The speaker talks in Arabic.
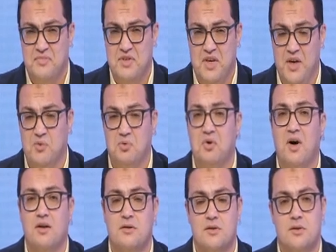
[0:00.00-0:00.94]
مش حلو
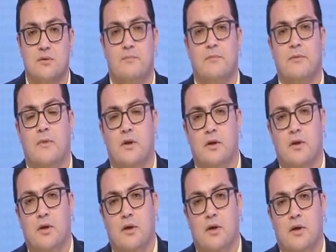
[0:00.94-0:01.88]
خالص
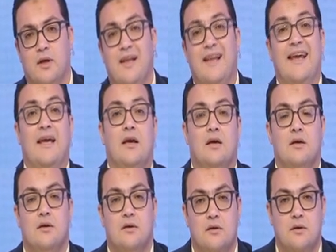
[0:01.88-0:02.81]
ليه
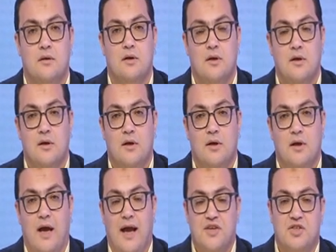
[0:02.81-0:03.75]

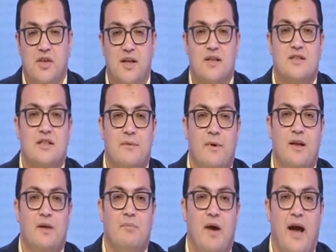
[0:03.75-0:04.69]
عشان
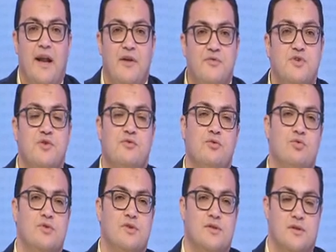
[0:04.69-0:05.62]
الزمالك ما عرفش
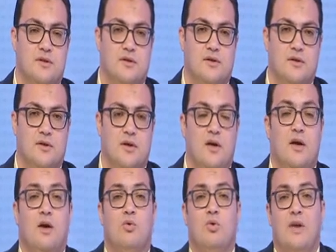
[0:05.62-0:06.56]
يفوز
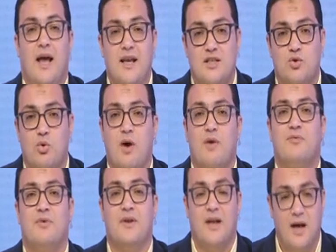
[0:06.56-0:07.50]
والأسوأ
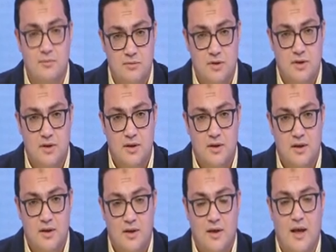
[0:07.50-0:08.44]
في الأمر
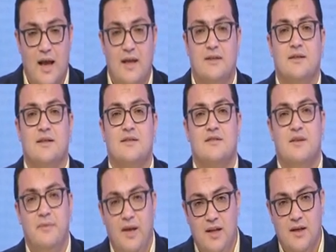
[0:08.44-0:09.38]
أن
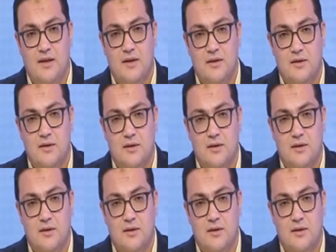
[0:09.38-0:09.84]
الزمالك